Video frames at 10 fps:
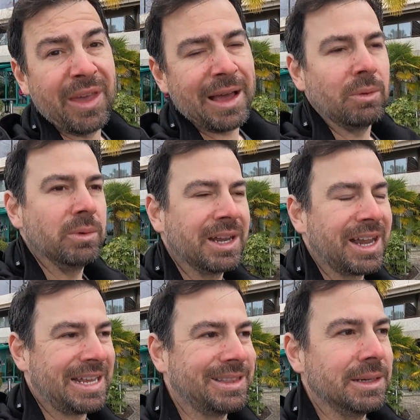em ferro,
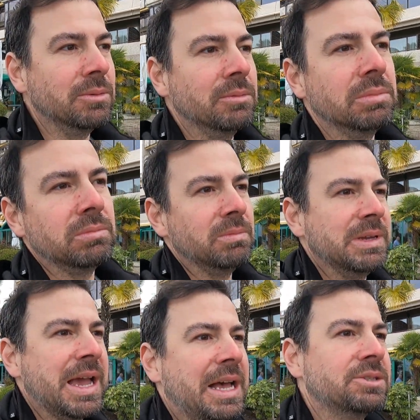em latão,
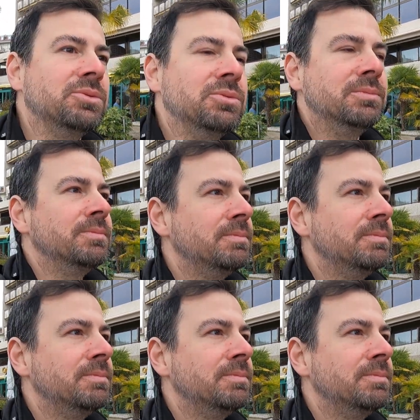em aço.